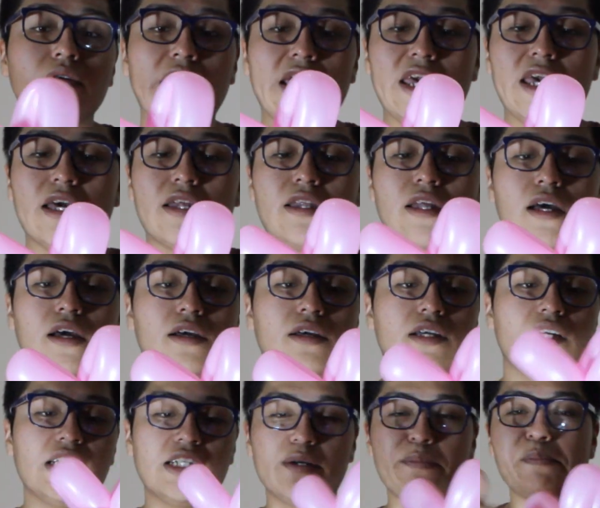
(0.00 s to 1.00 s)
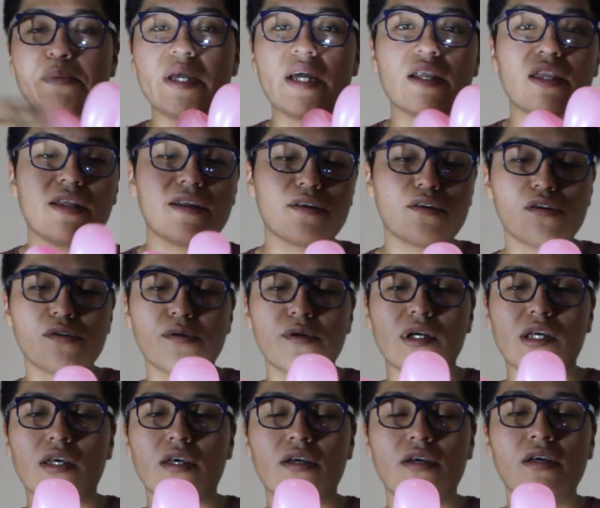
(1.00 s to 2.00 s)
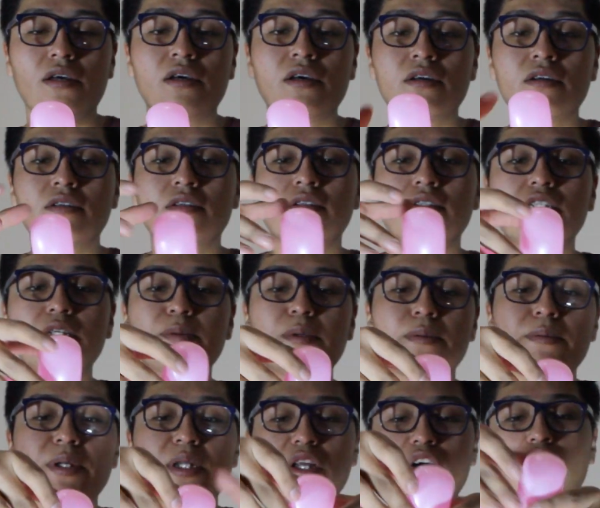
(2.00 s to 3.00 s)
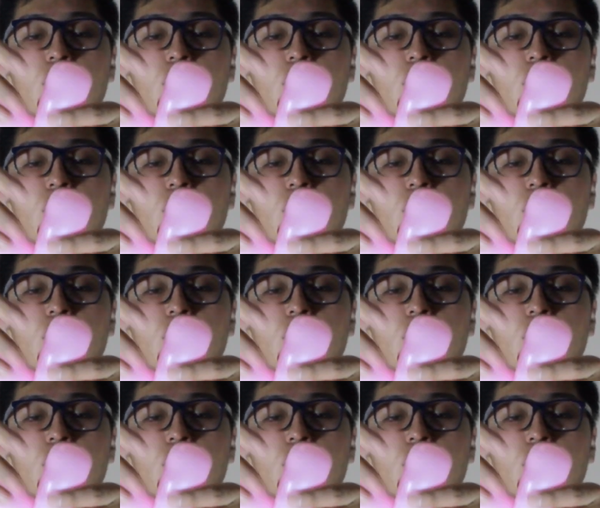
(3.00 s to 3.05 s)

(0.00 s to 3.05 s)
Y ya está. Y se pierde el globo ahí. Simplemente